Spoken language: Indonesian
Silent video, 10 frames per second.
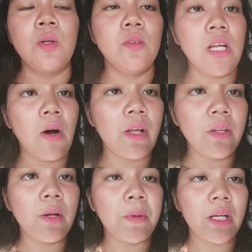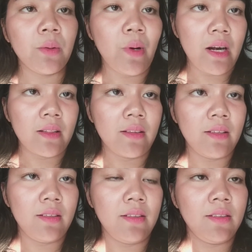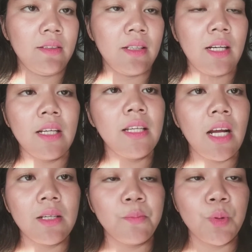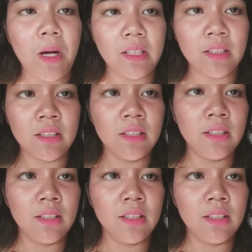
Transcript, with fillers: udah oilnya udah pada keluar karena dia gak dempul banget